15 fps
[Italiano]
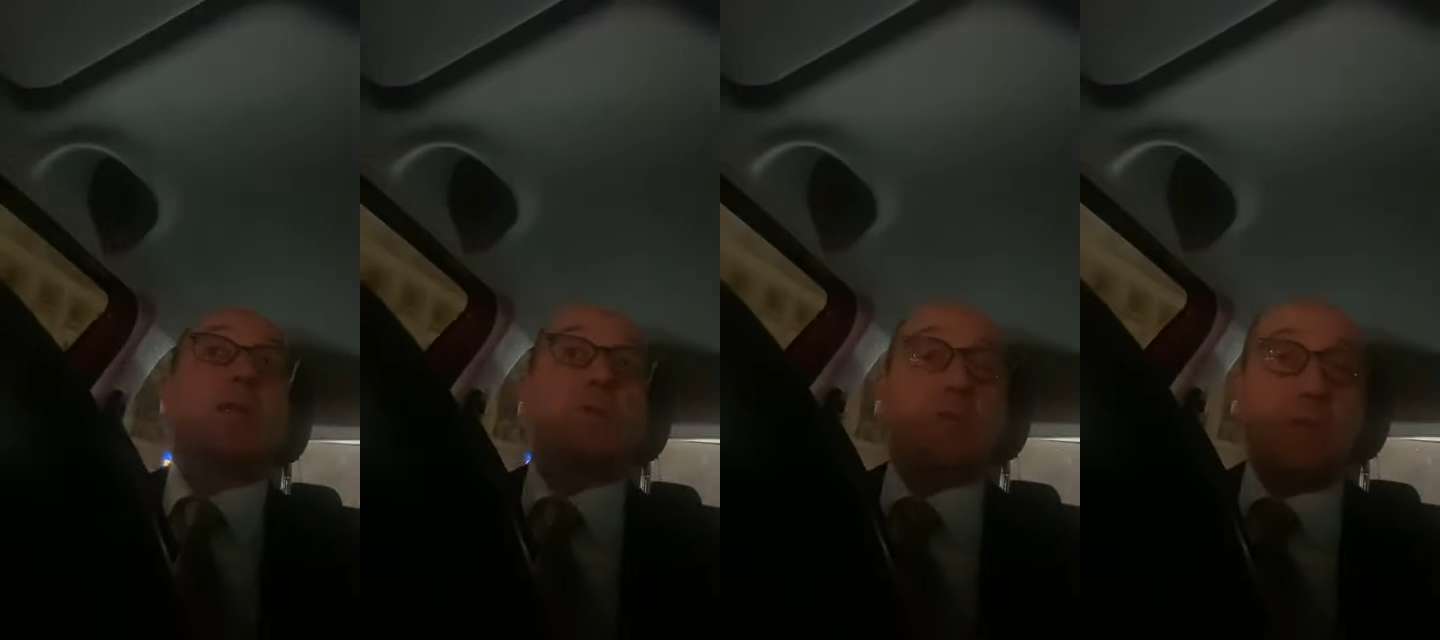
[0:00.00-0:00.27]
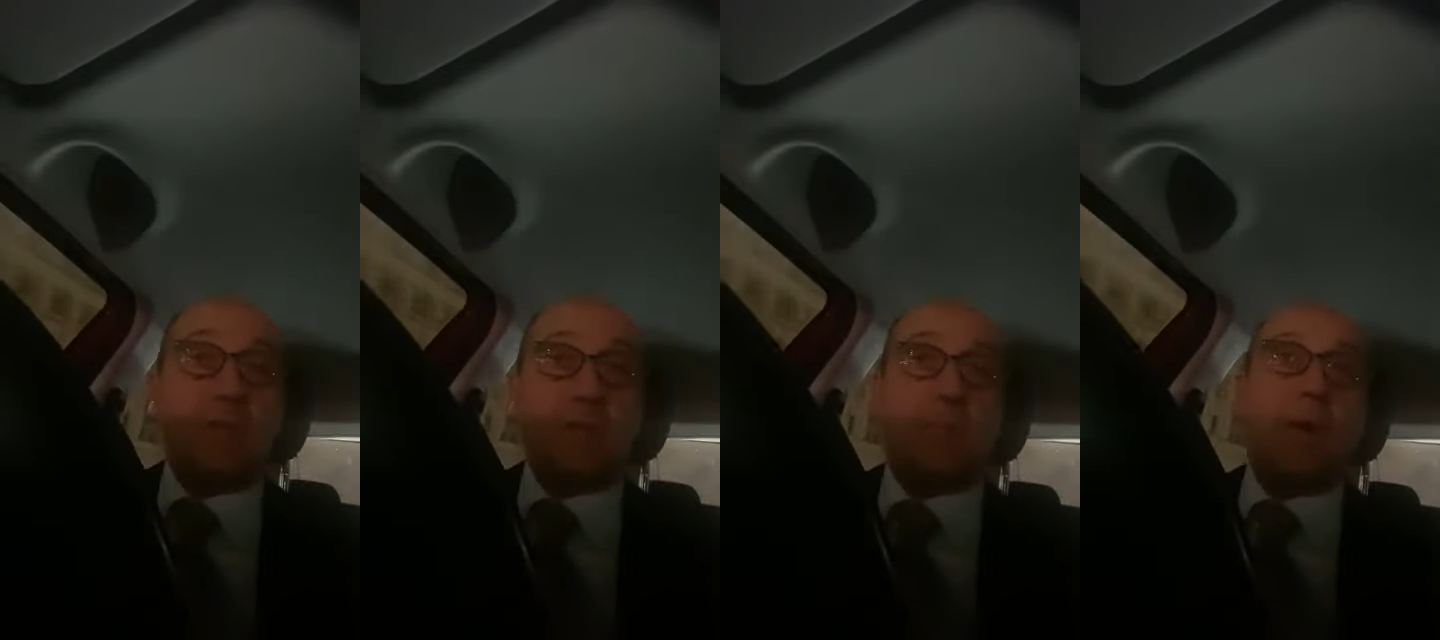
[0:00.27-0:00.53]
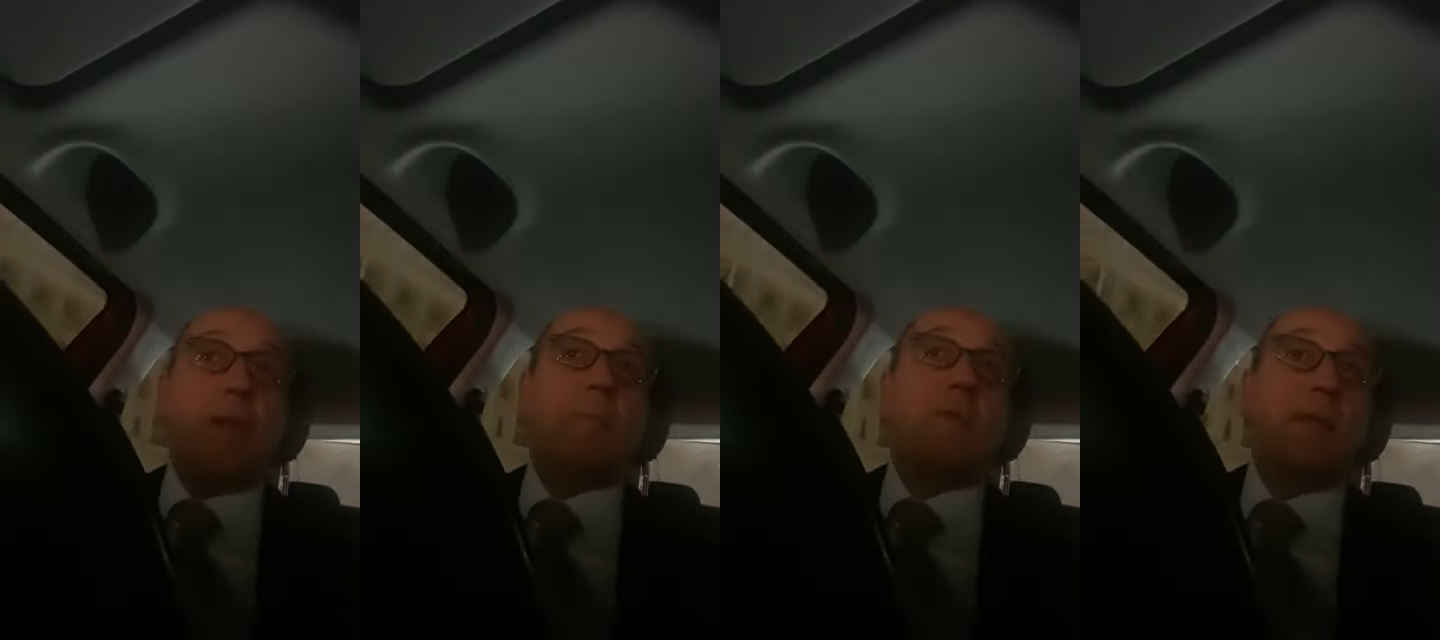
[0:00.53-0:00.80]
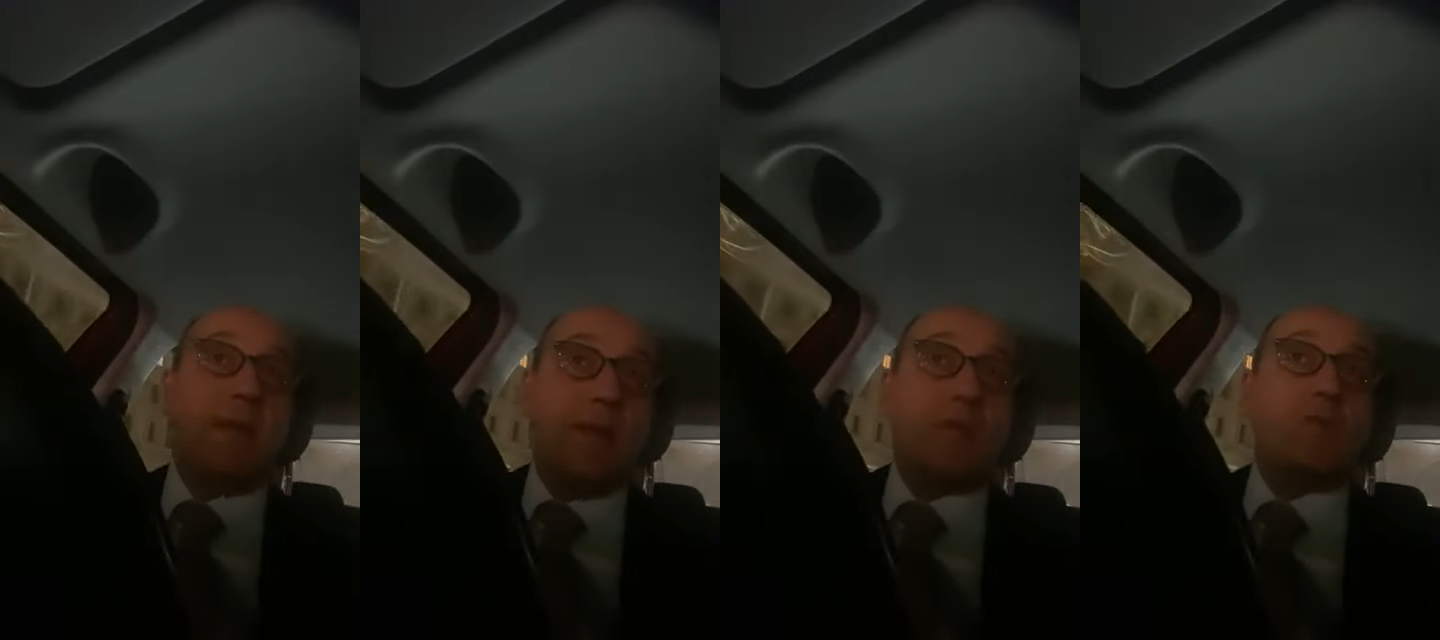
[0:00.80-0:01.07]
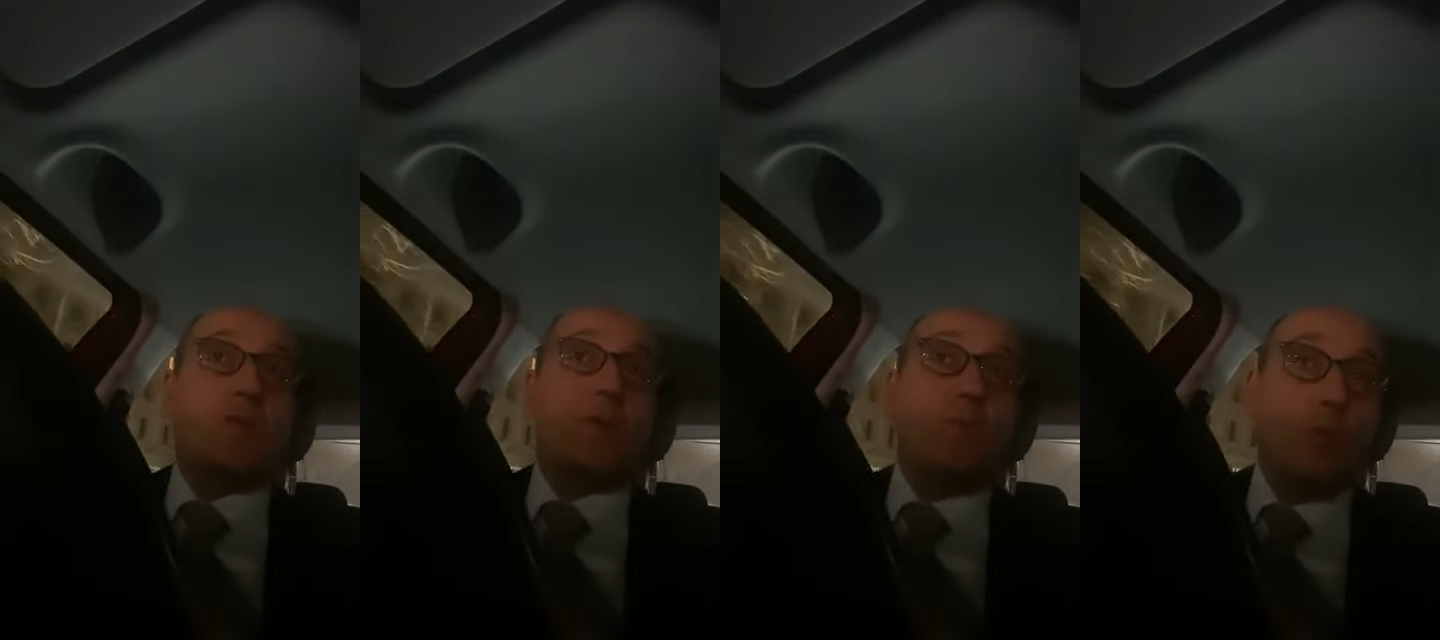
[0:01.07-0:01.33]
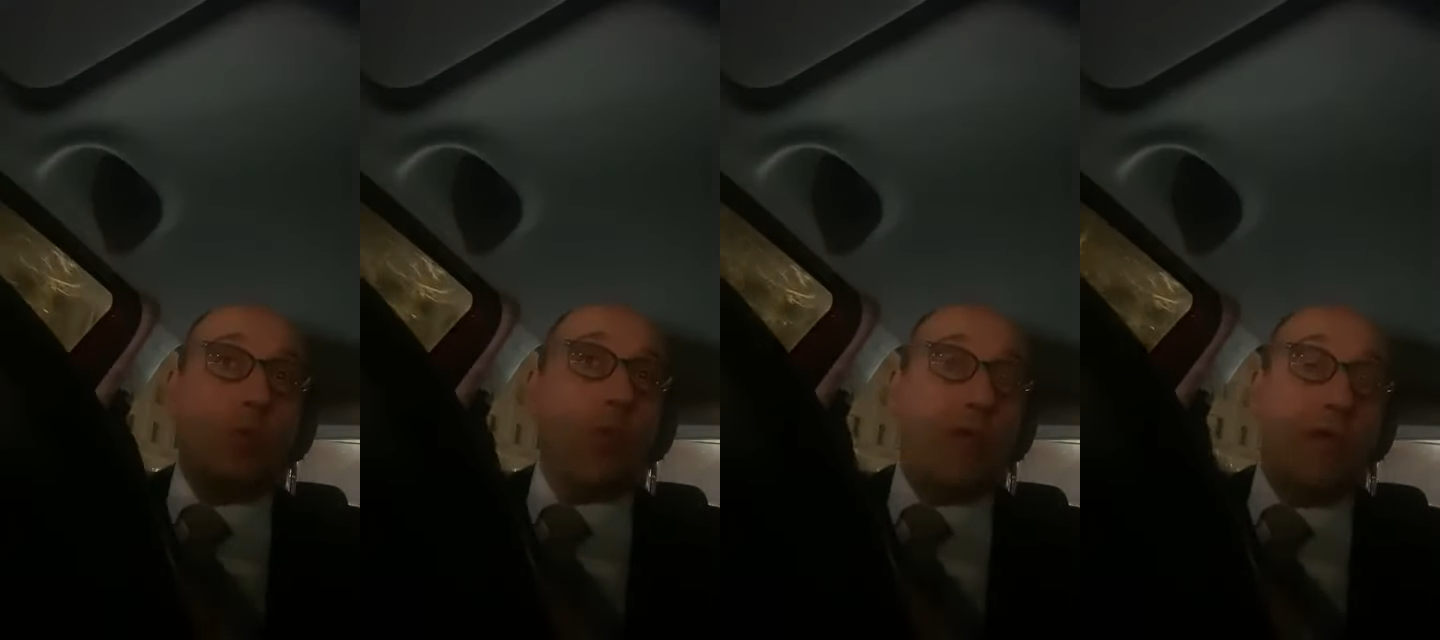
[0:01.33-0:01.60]
nostri risparmi nel caso di
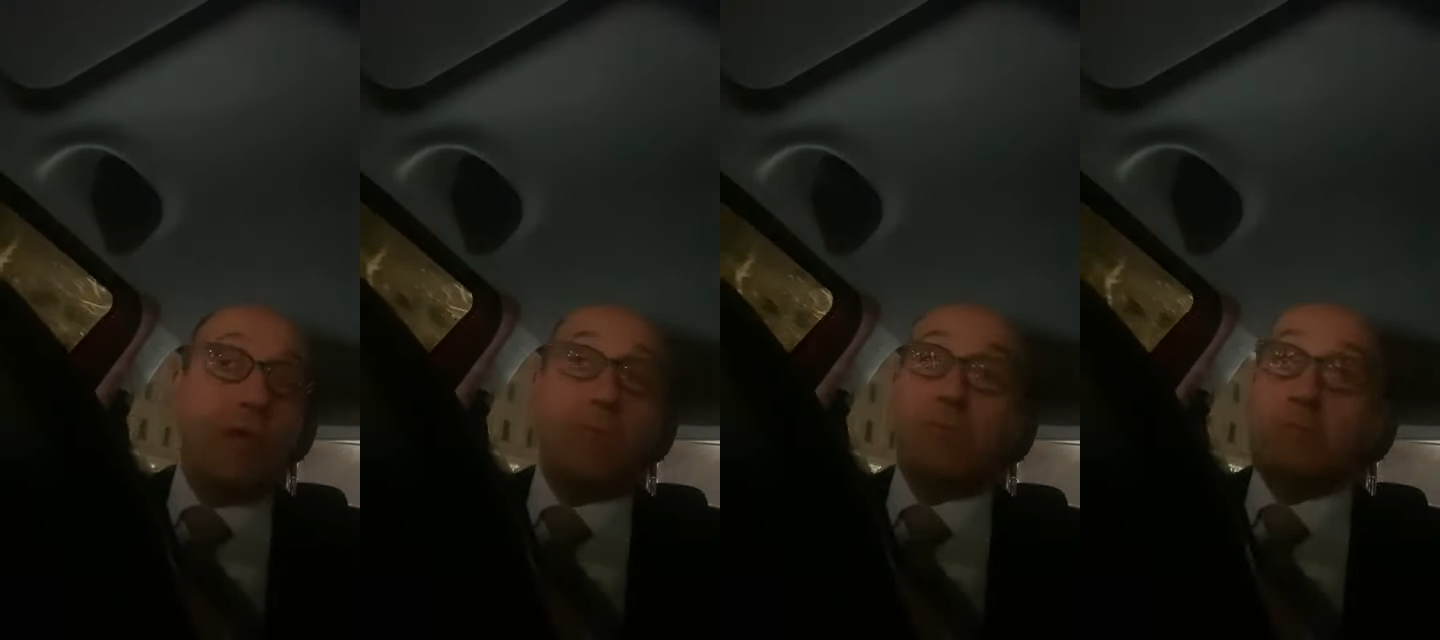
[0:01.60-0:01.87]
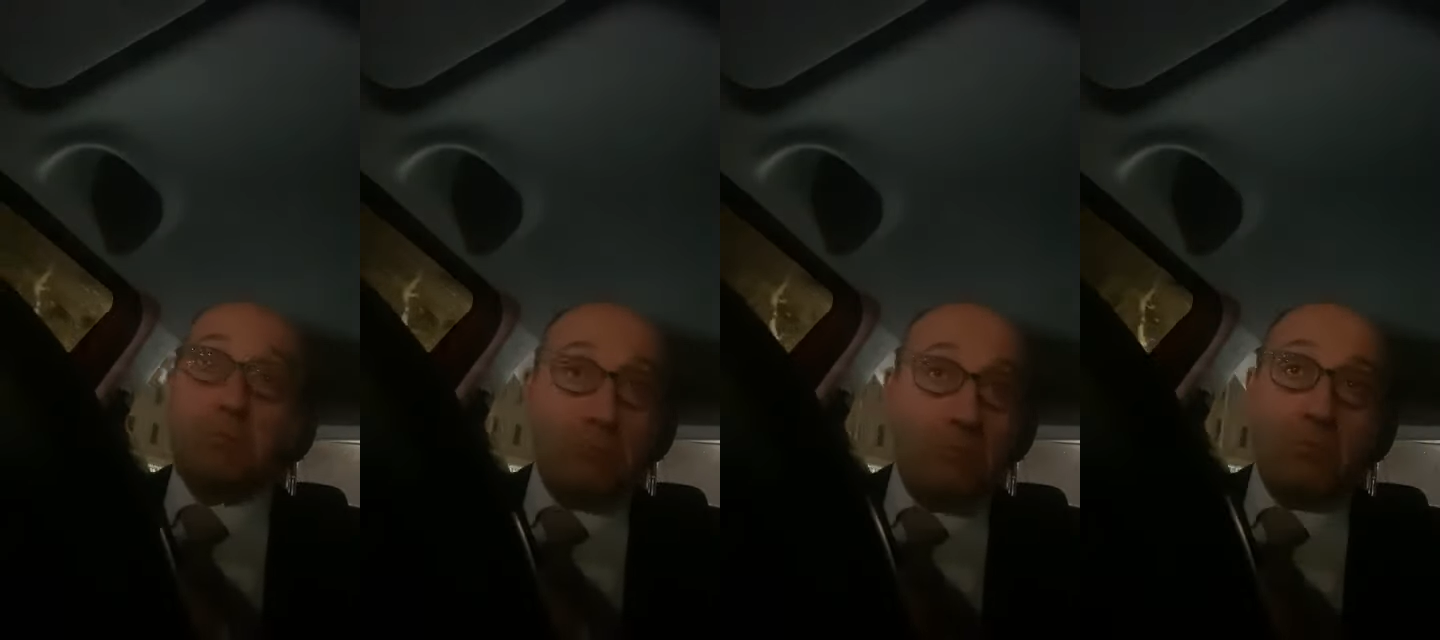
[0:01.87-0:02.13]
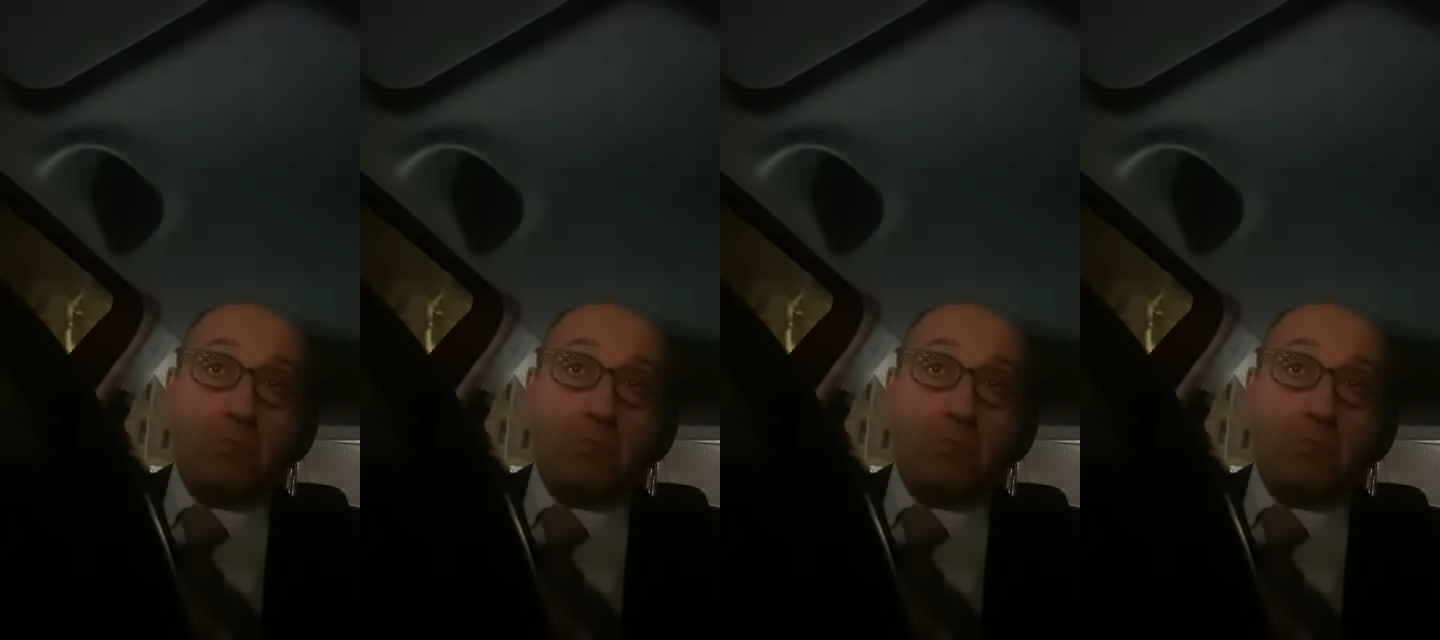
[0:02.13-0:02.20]
buchi